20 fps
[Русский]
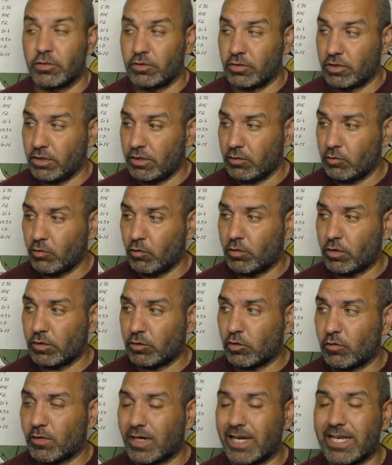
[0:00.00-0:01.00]
человеку, у
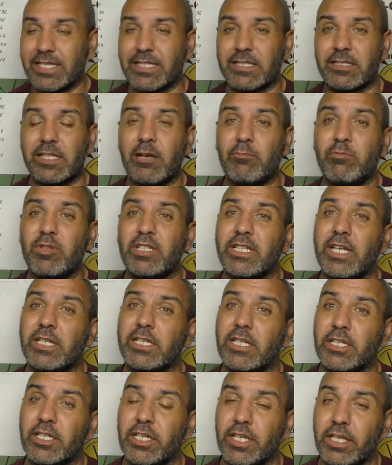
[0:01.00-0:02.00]
которого ослаблена
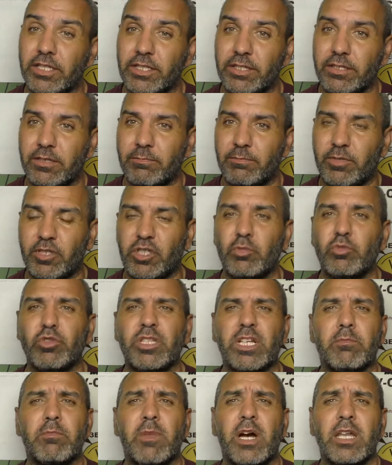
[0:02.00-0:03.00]
энергетика. Почему
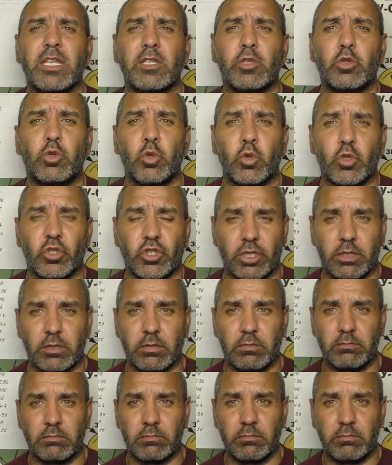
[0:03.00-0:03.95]
так мало точек?